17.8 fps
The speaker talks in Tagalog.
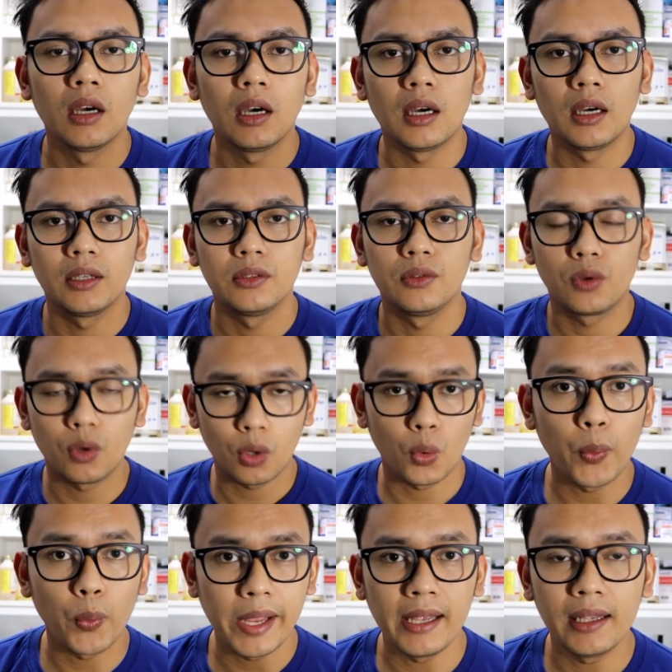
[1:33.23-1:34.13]
uh,
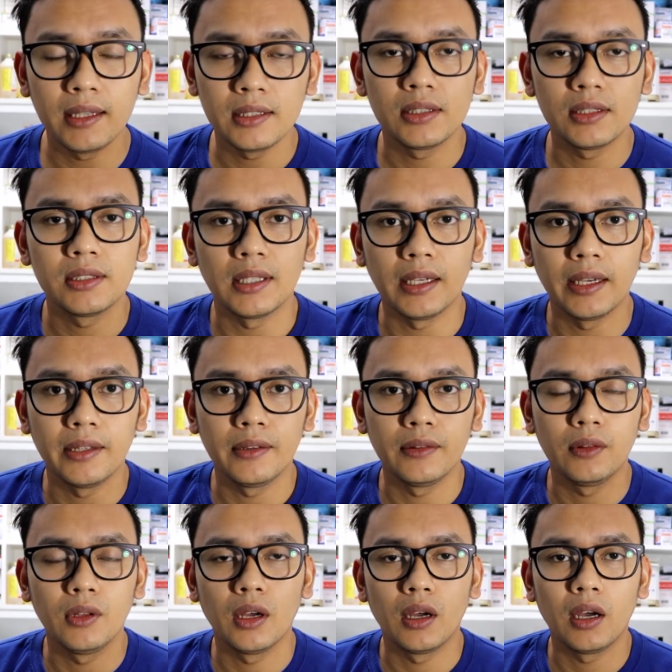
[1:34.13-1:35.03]
drawings
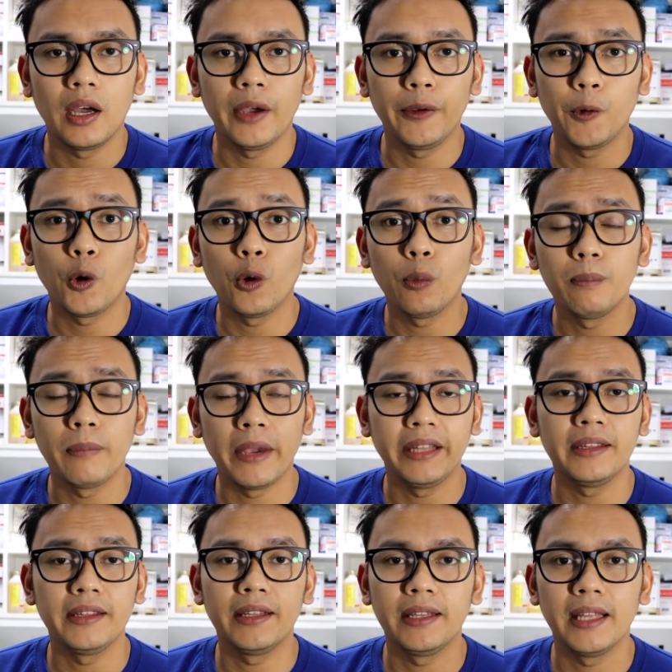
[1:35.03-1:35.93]
and uh, I hope
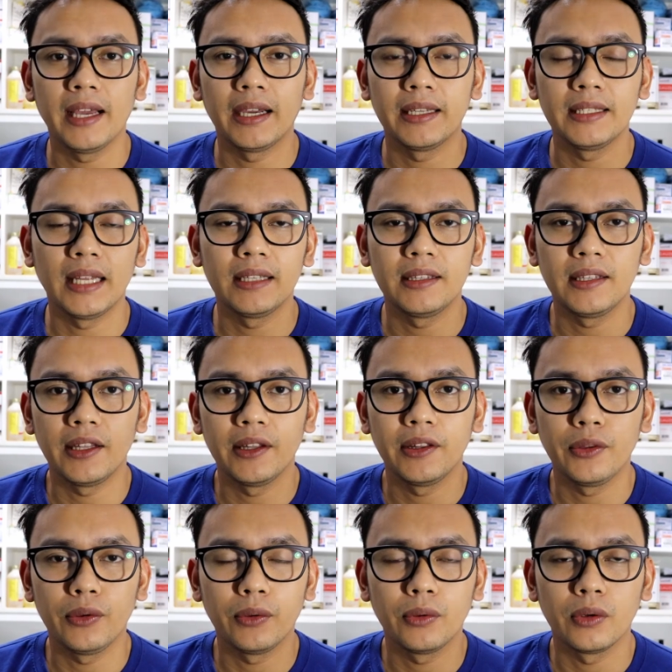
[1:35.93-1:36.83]
maintindihan natin
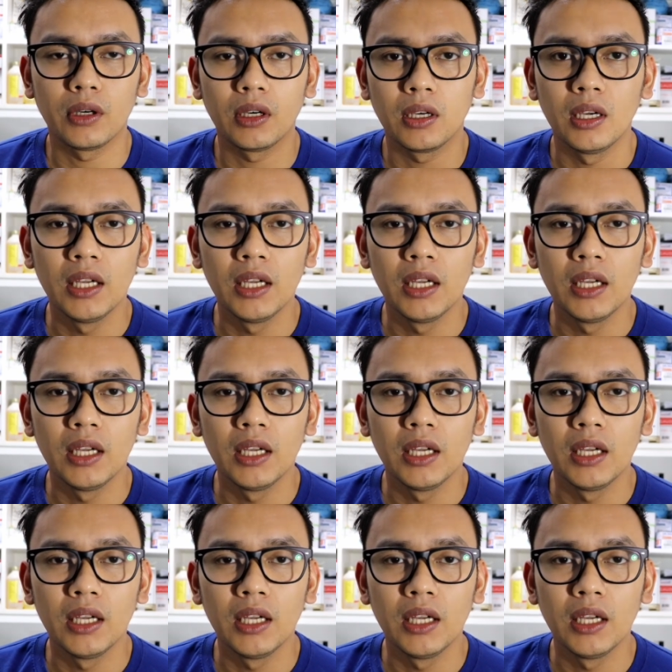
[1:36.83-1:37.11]
yung